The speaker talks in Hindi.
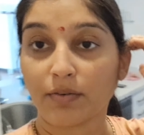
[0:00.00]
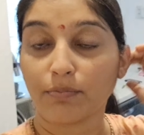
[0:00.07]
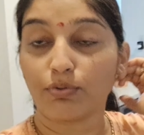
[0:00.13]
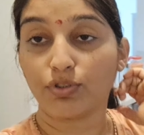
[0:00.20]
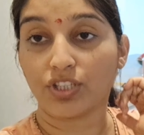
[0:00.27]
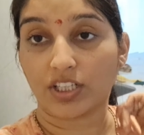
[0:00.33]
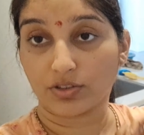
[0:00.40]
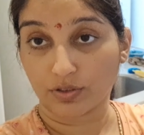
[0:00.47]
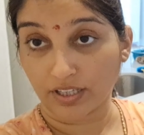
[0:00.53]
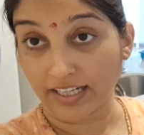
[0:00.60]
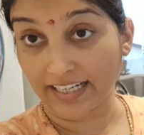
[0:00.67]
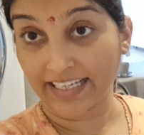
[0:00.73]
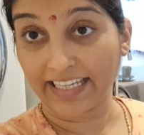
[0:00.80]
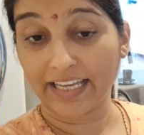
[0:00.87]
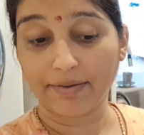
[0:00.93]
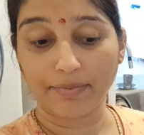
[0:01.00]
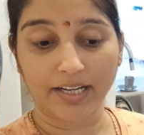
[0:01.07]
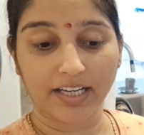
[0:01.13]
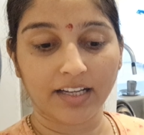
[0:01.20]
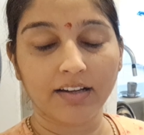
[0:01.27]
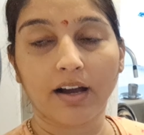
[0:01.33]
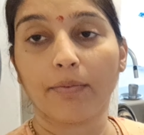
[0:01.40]
पूजा तो कर ली है
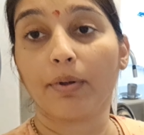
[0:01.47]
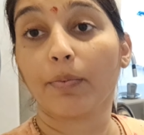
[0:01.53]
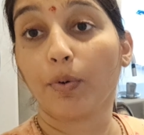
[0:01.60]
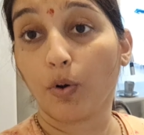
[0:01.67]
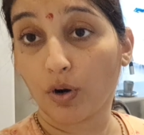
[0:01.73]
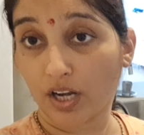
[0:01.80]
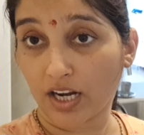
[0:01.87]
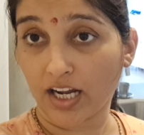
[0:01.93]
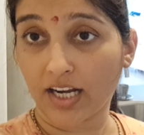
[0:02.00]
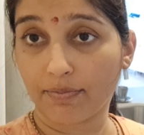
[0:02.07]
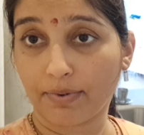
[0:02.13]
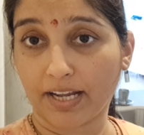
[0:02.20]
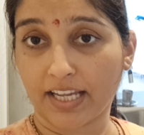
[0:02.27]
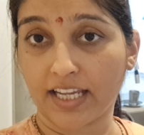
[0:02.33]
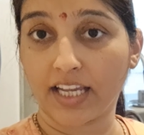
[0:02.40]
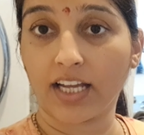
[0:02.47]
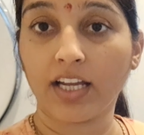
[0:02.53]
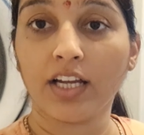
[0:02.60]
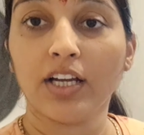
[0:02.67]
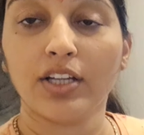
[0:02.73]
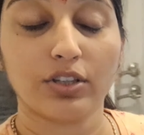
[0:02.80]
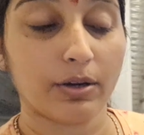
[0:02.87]
मैंने अभी भोग लगाना बाकी है
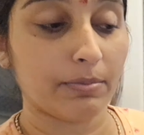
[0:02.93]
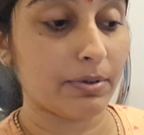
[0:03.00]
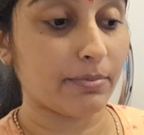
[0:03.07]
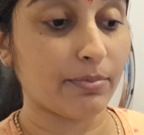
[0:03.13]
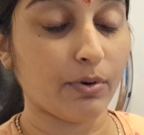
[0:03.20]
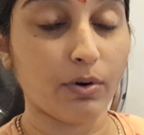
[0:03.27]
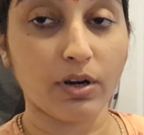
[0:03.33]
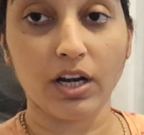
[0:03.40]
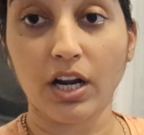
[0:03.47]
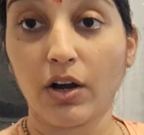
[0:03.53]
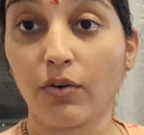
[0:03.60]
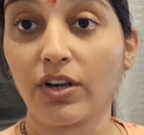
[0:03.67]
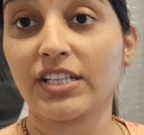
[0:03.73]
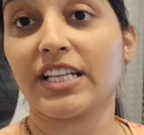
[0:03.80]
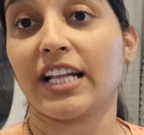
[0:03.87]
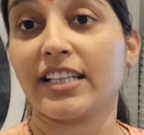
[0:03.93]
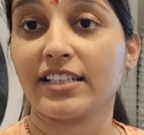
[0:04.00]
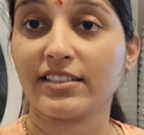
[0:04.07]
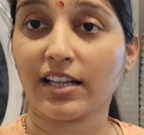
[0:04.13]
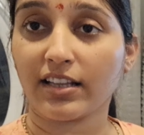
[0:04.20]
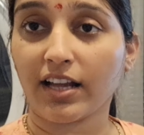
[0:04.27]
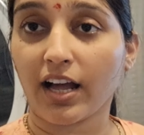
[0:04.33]
तो अभी भोग लगाऊंगी साथ के
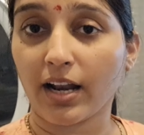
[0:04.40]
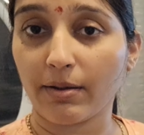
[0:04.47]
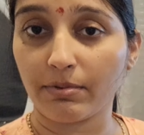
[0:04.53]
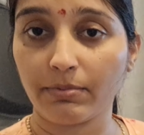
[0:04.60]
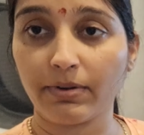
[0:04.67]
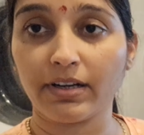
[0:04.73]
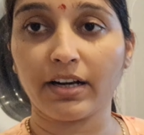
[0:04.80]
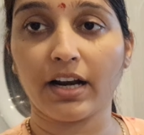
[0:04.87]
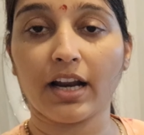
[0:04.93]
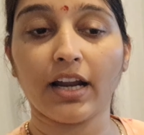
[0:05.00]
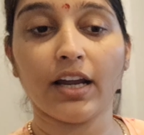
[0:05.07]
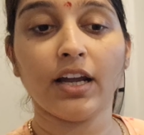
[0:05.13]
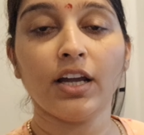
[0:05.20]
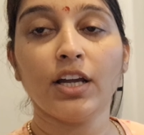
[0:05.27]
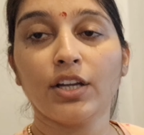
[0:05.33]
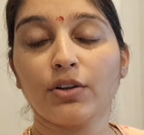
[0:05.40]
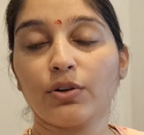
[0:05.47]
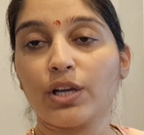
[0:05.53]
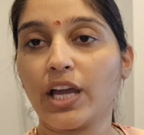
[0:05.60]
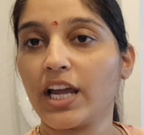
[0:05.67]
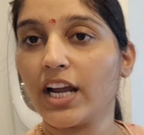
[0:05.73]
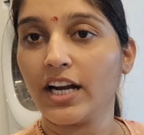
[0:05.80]
साथ खाना भी बन रहा है
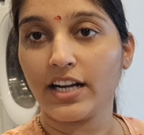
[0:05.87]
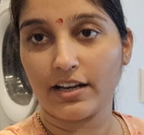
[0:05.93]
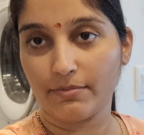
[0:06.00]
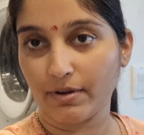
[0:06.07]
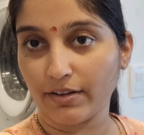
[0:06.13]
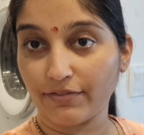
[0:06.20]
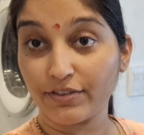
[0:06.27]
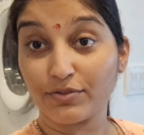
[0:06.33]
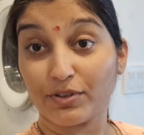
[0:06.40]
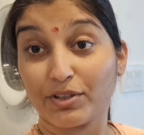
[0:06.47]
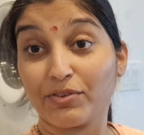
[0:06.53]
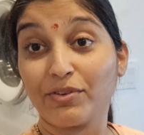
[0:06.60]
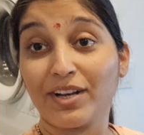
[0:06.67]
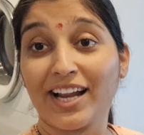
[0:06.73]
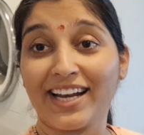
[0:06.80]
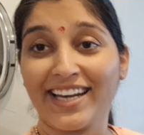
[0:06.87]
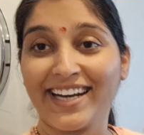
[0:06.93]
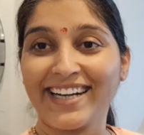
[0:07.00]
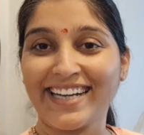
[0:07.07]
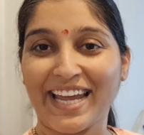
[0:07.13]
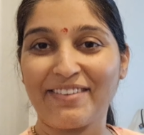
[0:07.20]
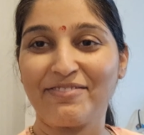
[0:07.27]
क्योंकि एक घंटे बाद फिर स्वदी को लाने का
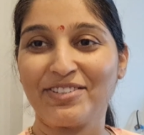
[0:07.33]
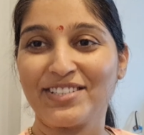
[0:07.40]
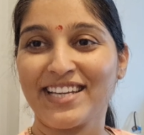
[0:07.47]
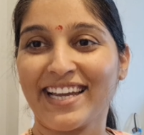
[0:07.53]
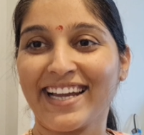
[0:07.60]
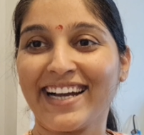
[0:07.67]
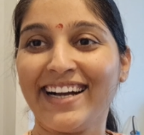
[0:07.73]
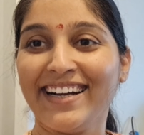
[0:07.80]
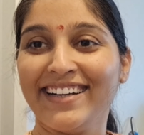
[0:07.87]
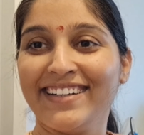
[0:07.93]
टाइम हो जाएगा